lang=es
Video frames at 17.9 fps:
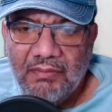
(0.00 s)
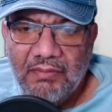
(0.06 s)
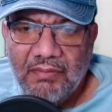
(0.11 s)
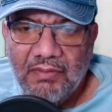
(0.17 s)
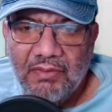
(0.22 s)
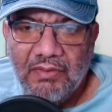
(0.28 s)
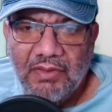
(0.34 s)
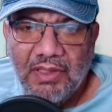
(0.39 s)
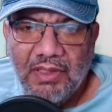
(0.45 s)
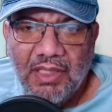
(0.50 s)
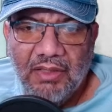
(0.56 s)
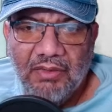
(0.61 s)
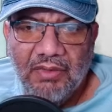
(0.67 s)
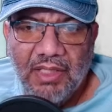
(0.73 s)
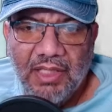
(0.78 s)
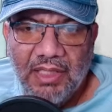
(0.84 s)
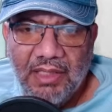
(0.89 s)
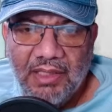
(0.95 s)
nos
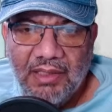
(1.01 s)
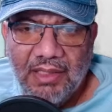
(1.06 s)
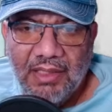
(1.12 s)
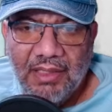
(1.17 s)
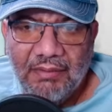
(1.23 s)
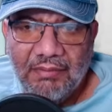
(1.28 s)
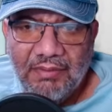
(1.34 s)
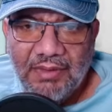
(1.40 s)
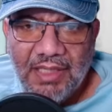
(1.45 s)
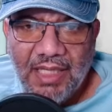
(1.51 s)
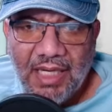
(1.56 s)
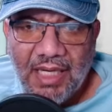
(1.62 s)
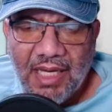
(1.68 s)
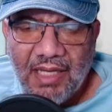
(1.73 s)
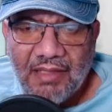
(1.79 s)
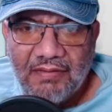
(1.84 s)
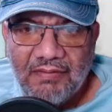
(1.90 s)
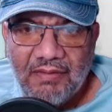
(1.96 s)
quedaron ahí, ya, ya
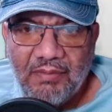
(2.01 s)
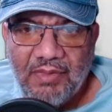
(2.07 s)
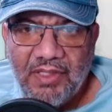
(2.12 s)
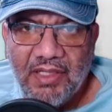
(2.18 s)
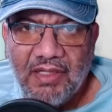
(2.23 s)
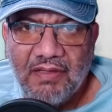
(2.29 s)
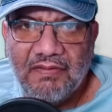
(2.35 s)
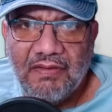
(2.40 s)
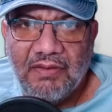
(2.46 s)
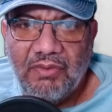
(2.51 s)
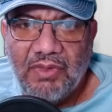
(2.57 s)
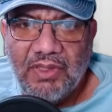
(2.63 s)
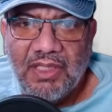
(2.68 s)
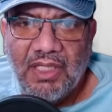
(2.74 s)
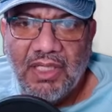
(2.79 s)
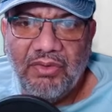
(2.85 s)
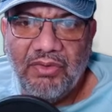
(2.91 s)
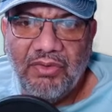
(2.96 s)
casi vamos a llegar a
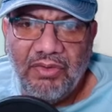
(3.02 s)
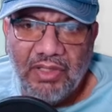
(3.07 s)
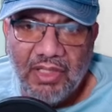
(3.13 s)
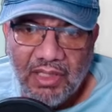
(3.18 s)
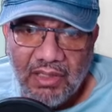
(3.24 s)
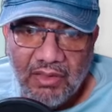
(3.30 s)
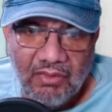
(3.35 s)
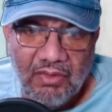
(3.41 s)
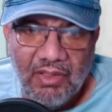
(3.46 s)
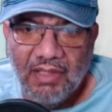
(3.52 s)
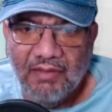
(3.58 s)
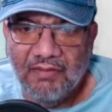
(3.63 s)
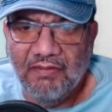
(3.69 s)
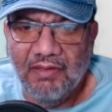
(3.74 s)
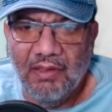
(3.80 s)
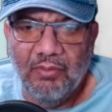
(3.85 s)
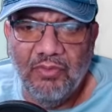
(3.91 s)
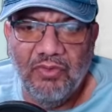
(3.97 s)
51 y ahí nos
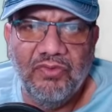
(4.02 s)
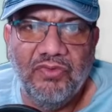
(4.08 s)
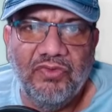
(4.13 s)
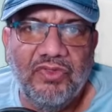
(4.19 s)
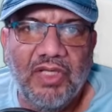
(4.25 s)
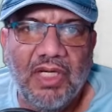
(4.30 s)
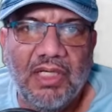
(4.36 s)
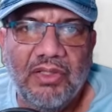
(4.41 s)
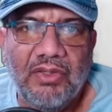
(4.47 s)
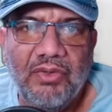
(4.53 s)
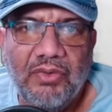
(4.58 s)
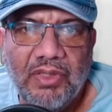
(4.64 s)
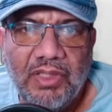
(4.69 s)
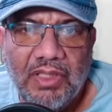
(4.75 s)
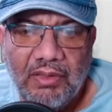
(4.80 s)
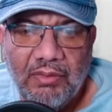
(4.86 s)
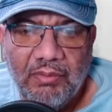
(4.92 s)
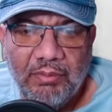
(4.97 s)
lanzamos un salto
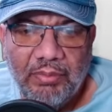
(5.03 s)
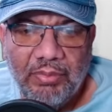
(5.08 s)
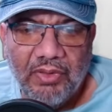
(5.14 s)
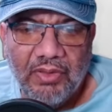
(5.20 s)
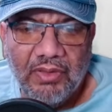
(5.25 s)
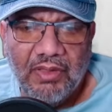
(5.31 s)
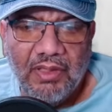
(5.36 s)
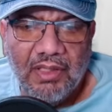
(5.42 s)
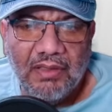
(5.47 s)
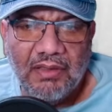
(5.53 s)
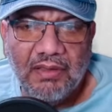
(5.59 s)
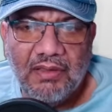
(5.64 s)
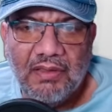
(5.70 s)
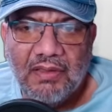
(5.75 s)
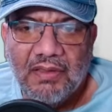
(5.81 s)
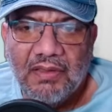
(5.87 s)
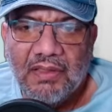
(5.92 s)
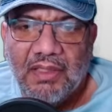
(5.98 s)
importante.
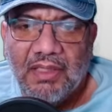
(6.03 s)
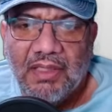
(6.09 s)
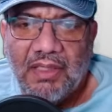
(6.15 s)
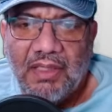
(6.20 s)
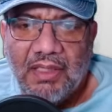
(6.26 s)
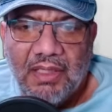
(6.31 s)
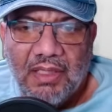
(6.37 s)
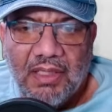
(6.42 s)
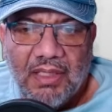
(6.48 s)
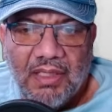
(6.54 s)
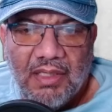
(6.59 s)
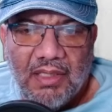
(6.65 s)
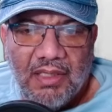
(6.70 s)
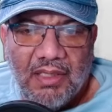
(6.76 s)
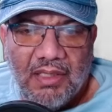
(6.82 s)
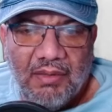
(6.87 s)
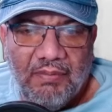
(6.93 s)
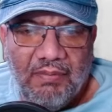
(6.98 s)

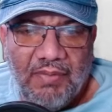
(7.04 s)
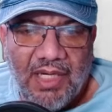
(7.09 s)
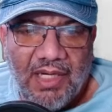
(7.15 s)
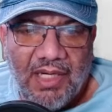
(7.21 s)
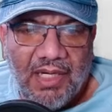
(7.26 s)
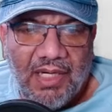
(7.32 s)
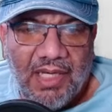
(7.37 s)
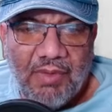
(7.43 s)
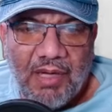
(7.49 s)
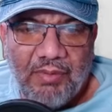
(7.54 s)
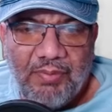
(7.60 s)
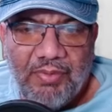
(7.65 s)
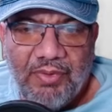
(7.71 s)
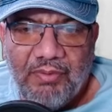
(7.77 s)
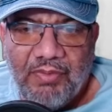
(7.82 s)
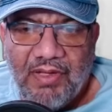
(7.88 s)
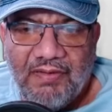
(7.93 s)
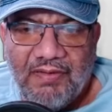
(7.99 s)
Miren, ¿qué más
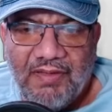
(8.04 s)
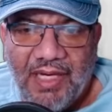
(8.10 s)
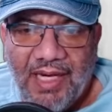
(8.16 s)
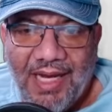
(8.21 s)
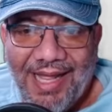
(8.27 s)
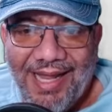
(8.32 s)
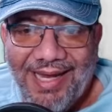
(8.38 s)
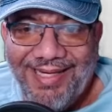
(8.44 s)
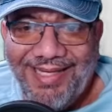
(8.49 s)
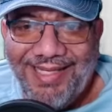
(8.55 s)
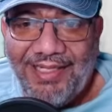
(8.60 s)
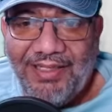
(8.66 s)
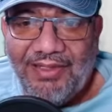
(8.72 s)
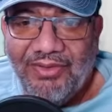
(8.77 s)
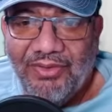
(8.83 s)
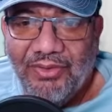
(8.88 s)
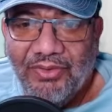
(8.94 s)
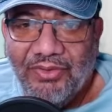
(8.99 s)
podemos hacer?
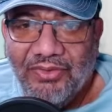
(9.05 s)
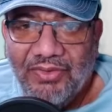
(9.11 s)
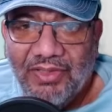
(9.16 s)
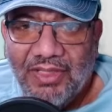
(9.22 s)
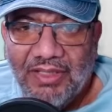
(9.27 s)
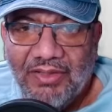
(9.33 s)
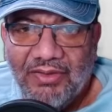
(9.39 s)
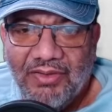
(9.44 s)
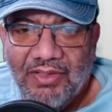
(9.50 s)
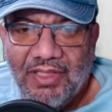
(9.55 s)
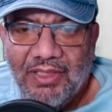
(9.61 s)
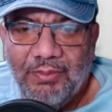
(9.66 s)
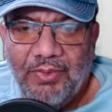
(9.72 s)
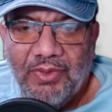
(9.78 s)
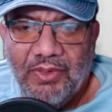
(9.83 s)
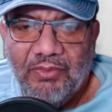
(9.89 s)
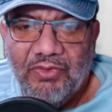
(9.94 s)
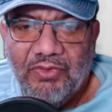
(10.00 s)
Anillo, señores.
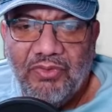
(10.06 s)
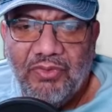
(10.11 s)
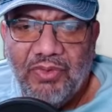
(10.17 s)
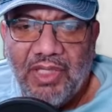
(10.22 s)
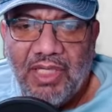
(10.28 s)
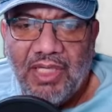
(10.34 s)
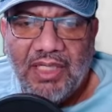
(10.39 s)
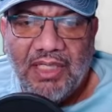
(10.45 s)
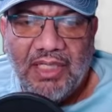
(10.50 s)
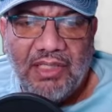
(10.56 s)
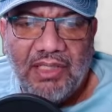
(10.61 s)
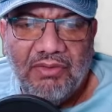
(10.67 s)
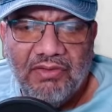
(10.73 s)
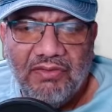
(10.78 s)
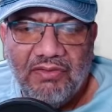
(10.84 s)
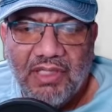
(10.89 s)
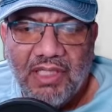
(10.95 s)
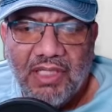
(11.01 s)
Podemos subir el anillo,
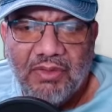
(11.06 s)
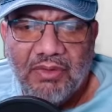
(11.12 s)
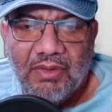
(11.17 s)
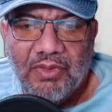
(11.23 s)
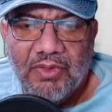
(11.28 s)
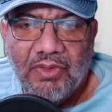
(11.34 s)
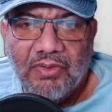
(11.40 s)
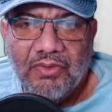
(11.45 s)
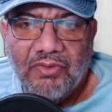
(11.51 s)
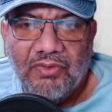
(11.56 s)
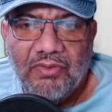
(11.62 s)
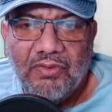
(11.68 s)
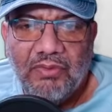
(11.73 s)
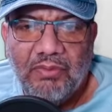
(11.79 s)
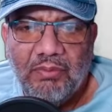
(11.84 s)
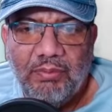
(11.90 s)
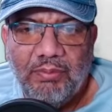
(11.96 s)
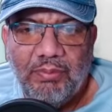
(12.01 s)
así que vámonos.
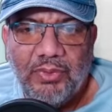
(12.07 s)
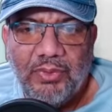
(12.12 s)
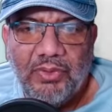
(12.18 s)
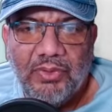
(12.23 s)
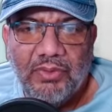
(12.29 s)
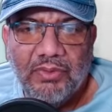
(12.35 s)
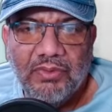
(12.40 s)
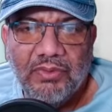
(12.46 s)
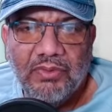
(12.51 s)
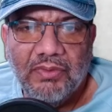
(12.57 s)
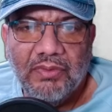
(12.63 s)
¡Pum!